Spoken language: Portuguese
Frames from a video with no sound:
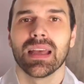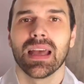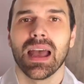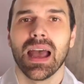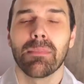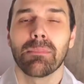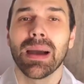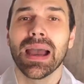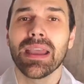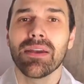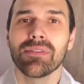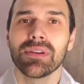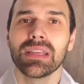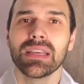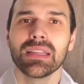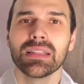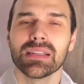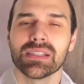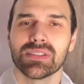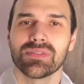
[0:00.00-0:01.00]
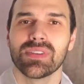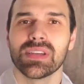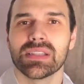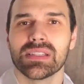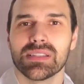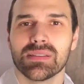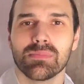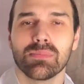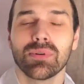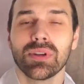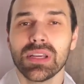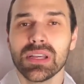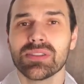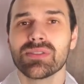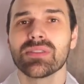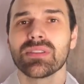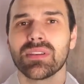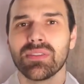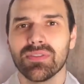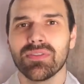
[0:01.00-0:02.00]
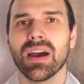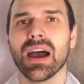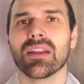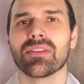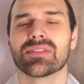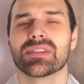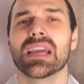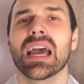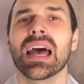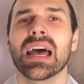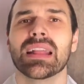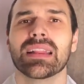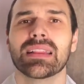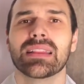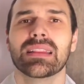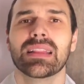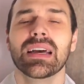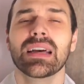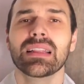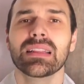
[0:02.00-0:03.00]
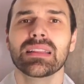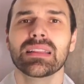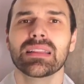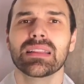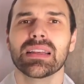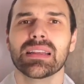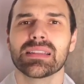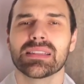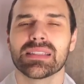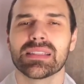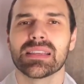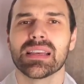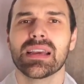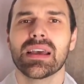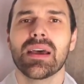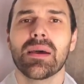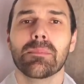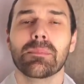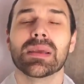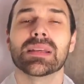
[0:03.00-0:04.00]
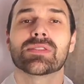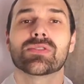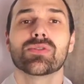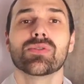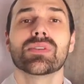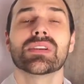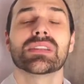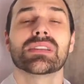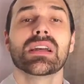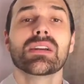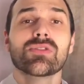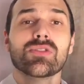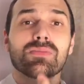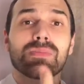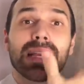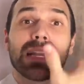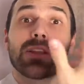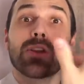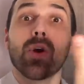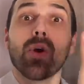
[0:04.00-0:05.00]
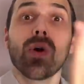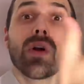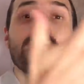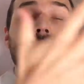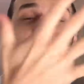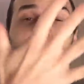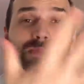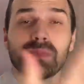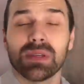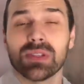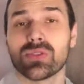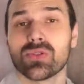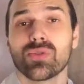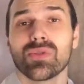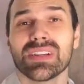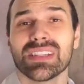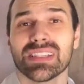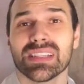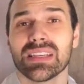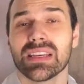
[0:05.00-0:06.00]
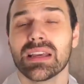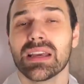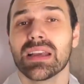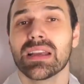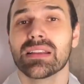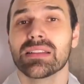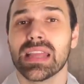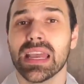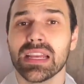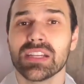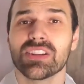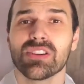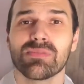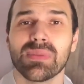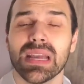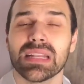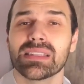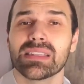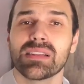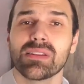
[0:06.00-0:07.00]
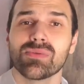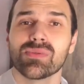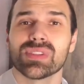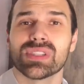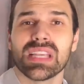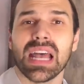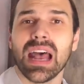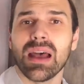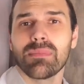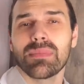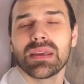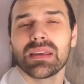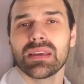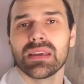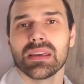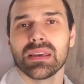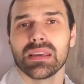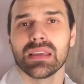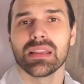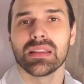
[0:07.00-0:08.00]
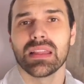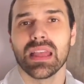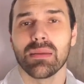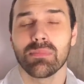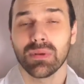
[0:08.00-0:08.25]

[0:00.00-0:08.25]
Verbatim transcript: A maioria das vezes. Por isso que falam assim: ah, tantas pessoas, tantos milhões de pessoas têm diabetes e não sabem que tem.